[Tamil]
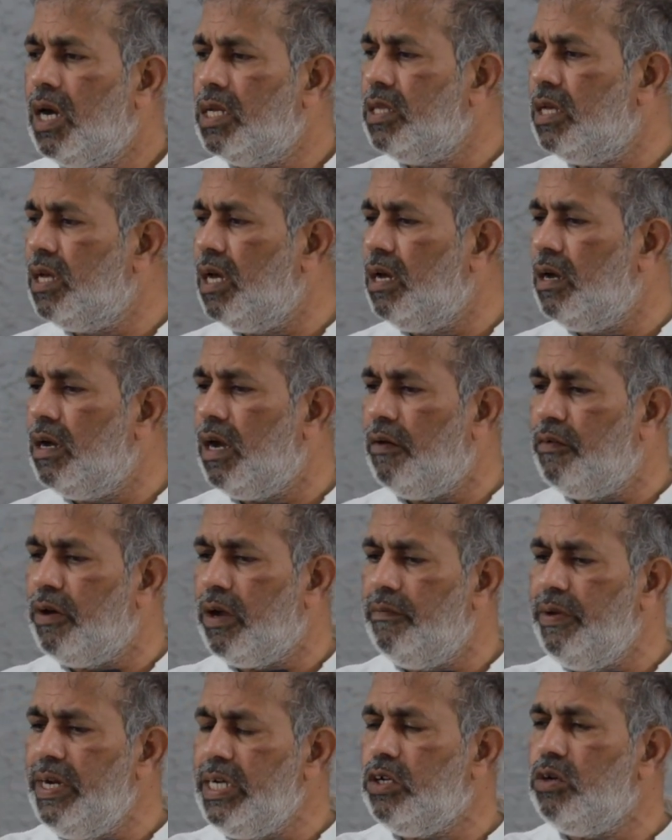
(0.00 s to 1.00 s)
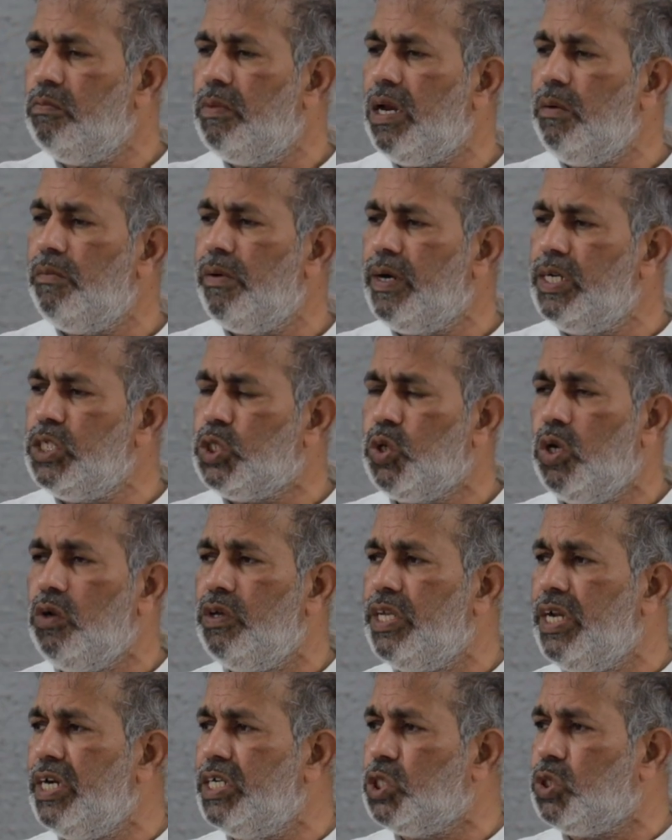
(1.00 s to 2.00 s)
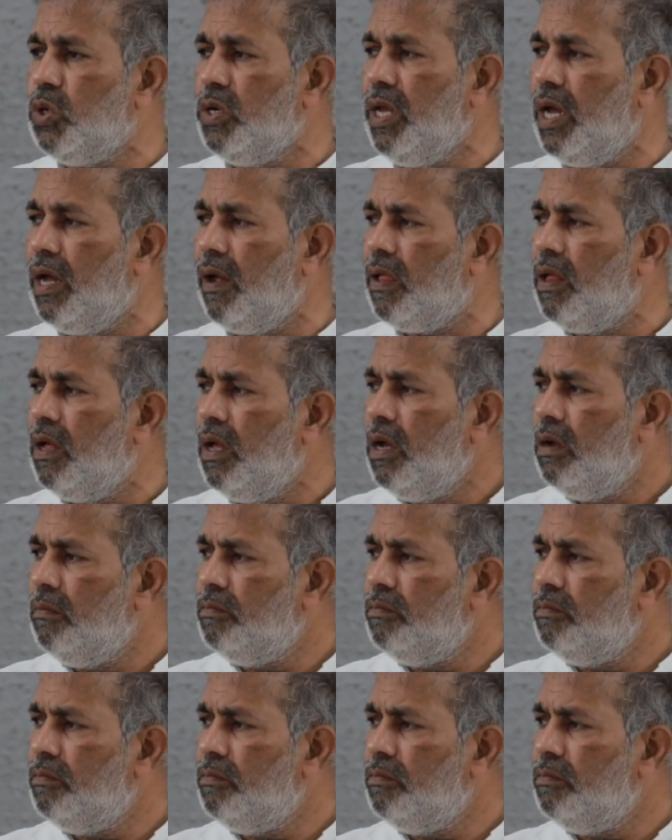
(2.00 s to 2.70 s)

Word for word: அந்த அவங்க வீட்டு மருமகள் சொல்வது என்னன்னு சொன்னால்